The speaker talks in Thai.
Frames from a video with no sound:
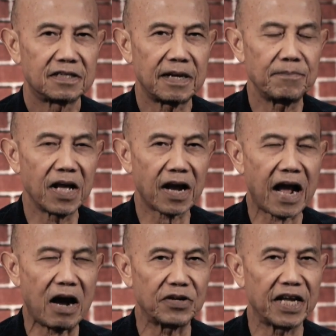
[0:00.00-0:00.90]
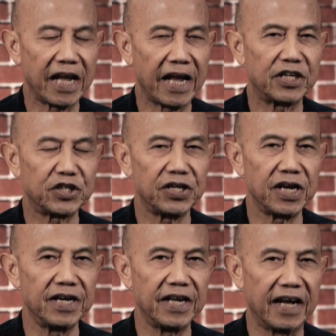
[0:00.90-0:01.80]
สำนักข่าวในเอเชี
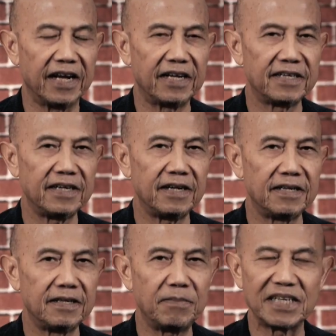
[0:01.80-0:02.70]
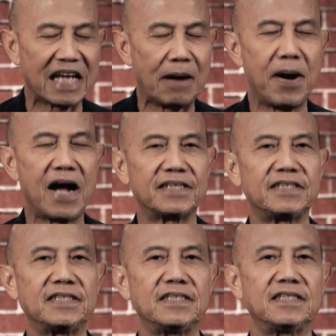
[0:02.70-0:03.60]
ยเนี่ยไม่สามารถ
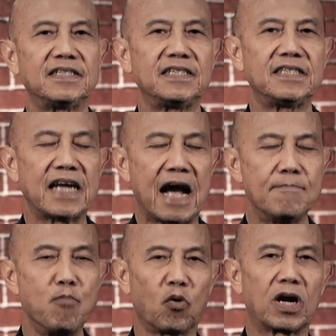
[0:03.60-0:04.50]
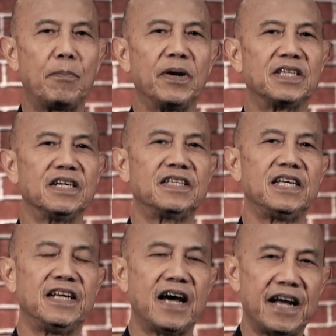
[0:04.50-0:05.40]
จะบุกเข้าไปถึง
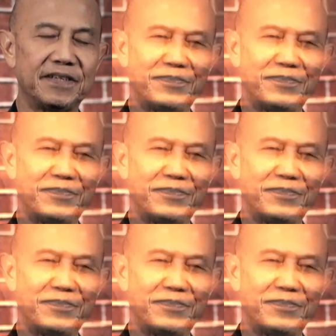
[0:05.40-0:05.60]
ที่ได้